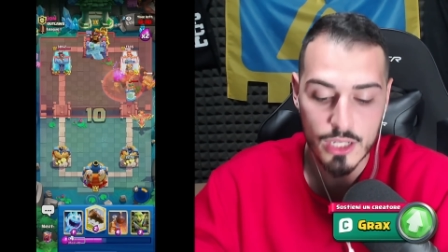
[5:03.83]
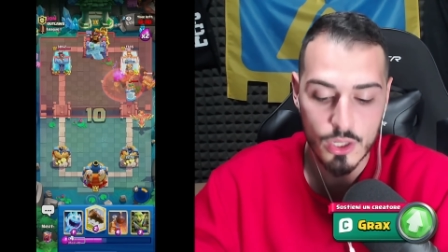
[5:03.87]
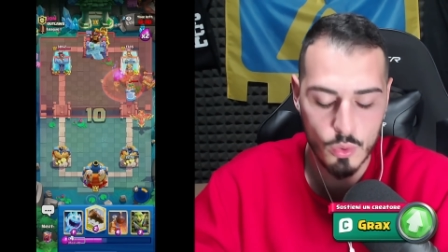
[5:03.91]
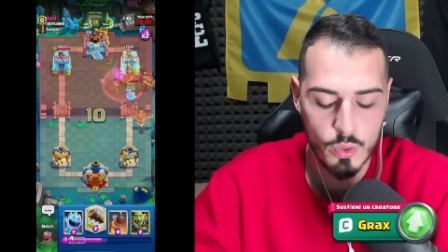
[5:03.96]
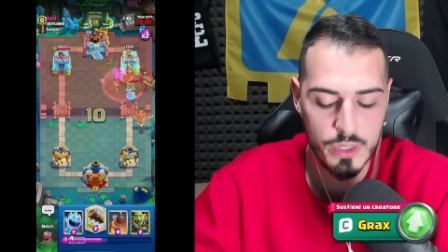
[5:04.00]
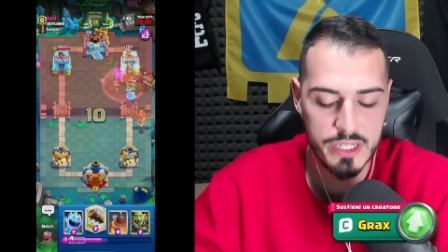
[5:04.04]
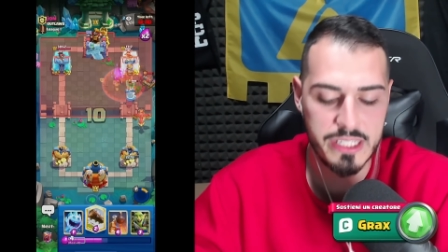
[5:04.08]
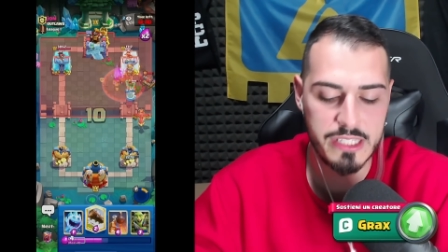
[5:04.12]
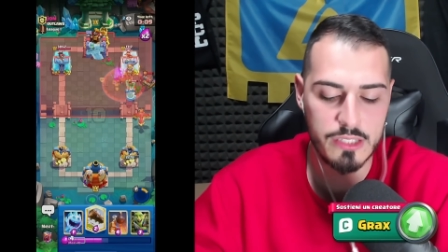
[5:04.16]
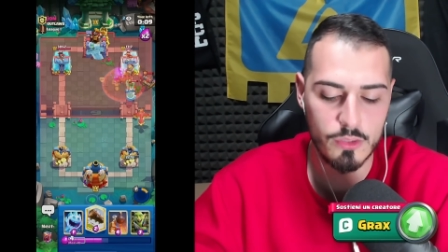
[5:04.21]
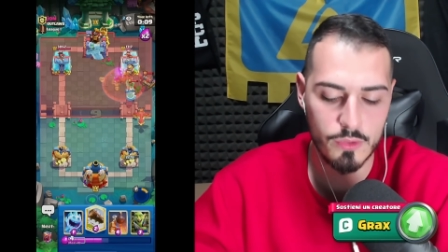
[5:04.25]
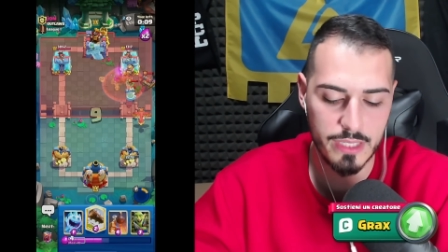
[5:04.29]

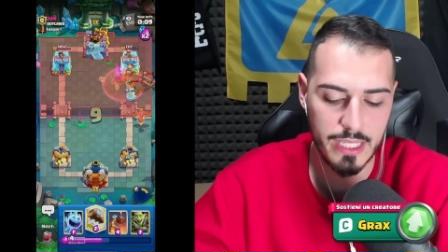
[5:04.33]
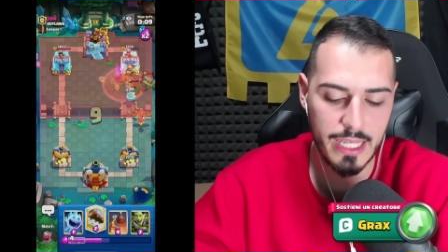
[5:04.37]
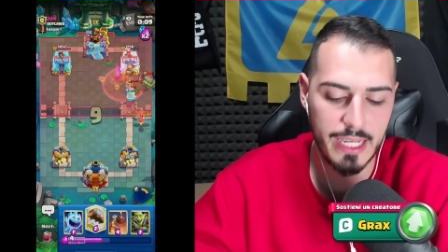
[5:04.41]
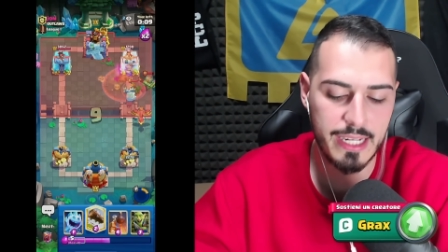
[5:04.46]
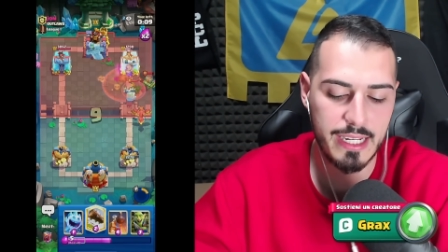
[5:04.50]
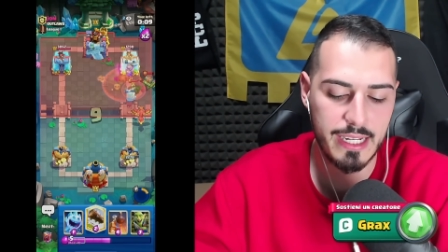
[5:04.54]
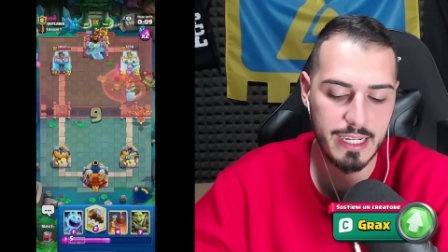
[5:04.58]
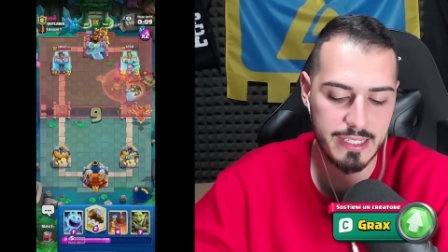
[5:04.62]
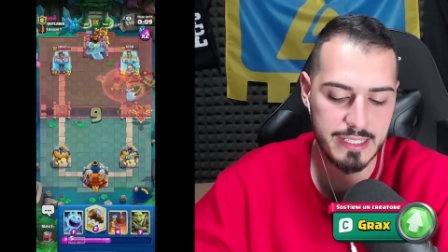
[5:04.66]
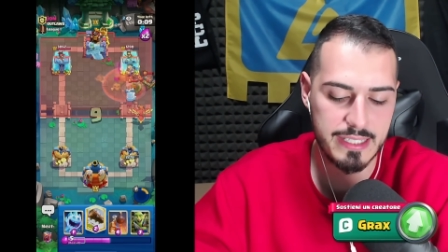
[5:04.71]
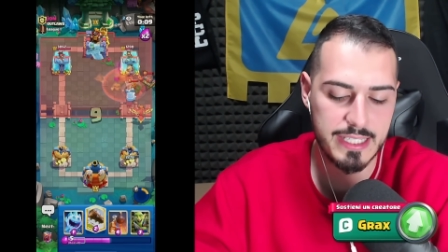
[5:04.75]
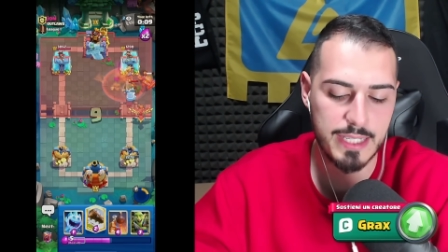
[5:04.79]
Questo è un
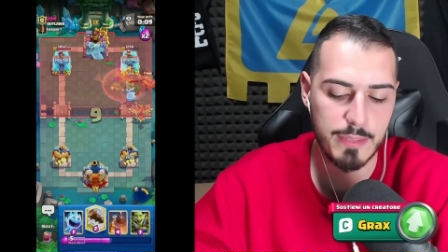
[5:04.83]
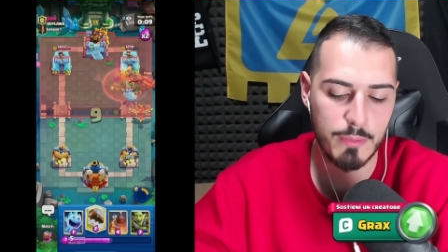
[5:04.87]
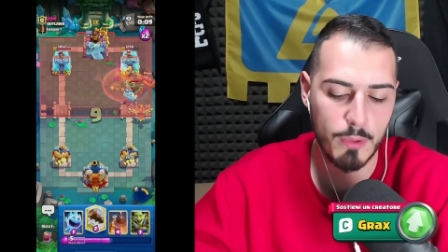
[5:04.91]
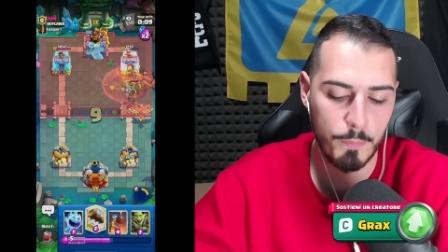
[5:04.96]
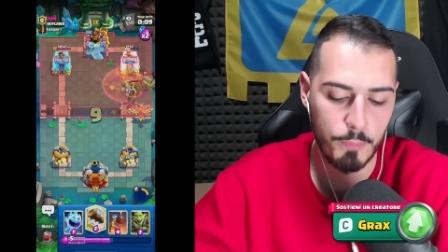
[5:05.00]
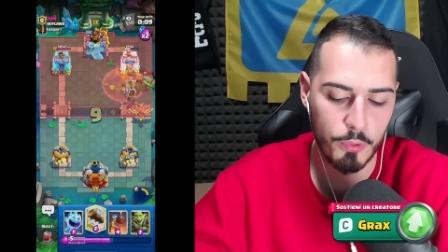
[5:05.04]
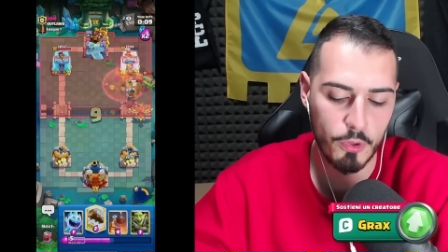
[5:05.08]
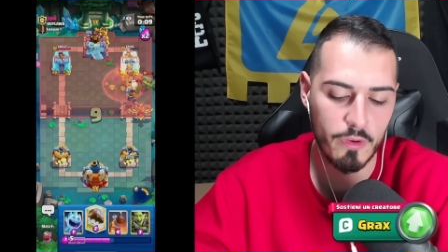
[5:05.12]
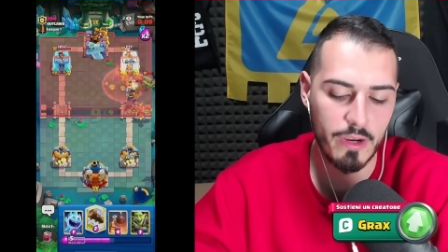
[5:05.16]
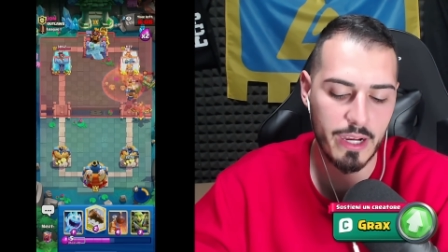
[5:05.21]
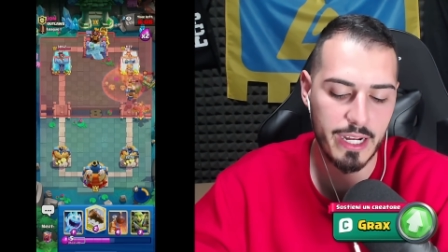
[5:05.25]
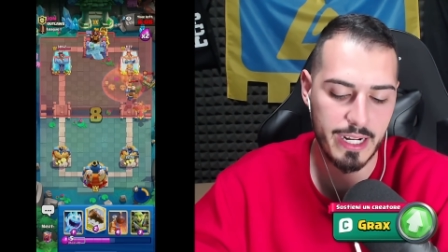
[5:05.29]
deck che si può
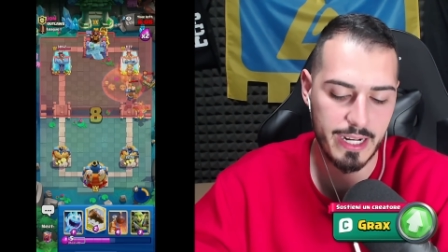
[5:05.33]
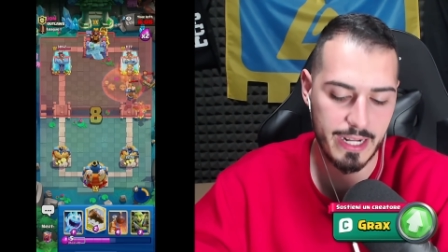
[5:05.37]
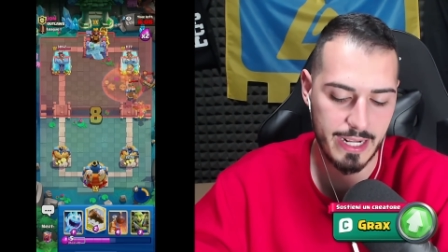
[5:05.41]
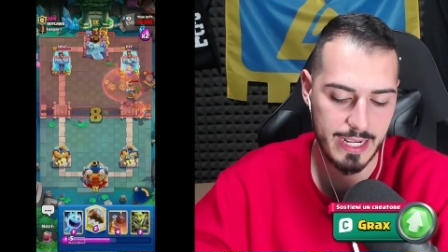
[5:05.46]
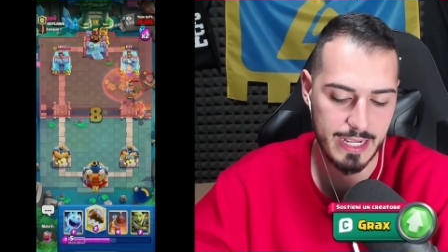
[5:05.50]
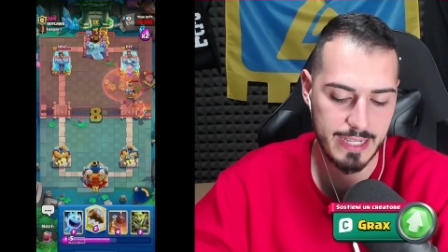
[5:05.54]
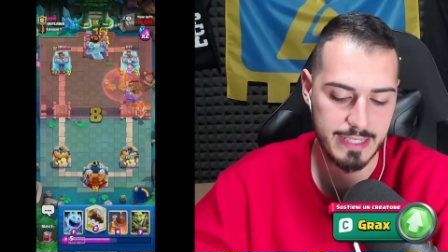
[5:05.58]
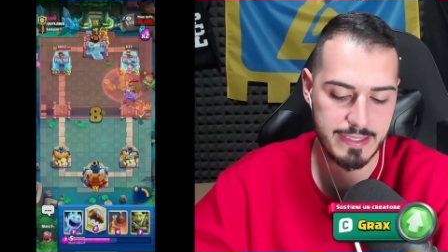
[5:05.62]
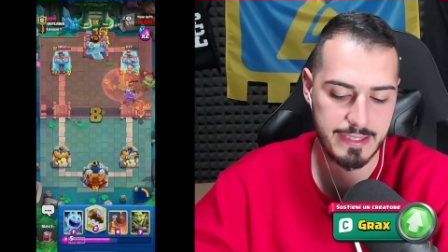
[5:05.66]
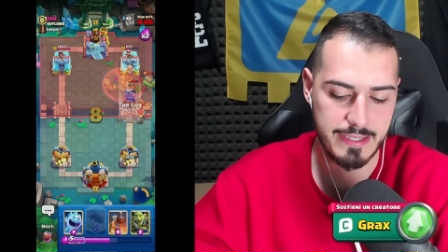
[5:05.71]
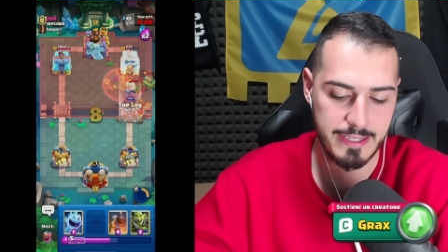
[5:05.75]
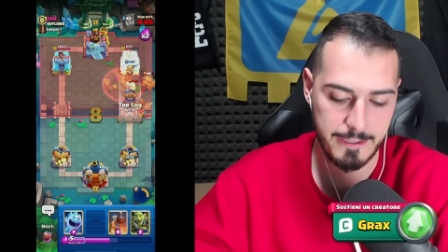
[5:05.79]
provare
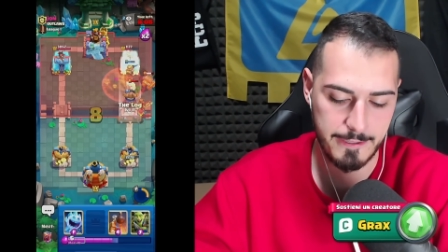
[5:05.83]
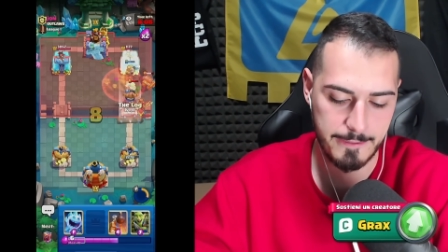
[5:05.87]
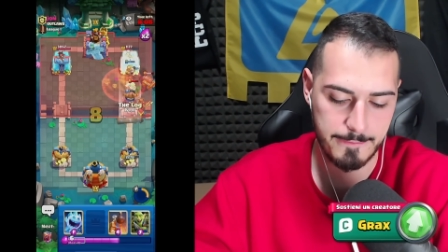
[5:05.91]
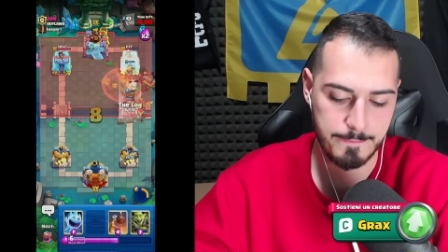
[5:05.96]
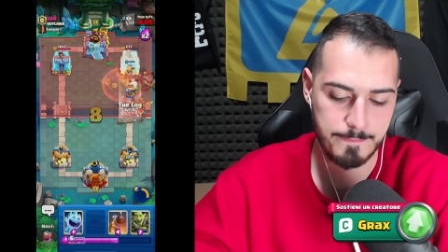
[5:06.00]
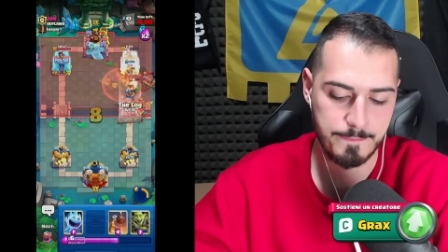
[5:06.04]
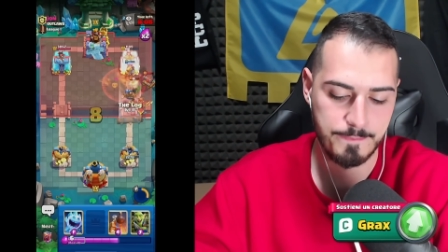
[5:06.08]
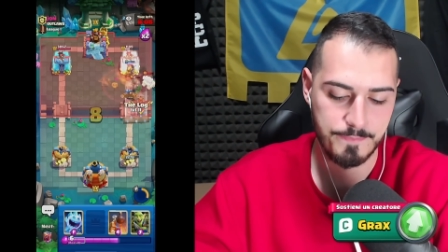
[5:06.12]
ragazzi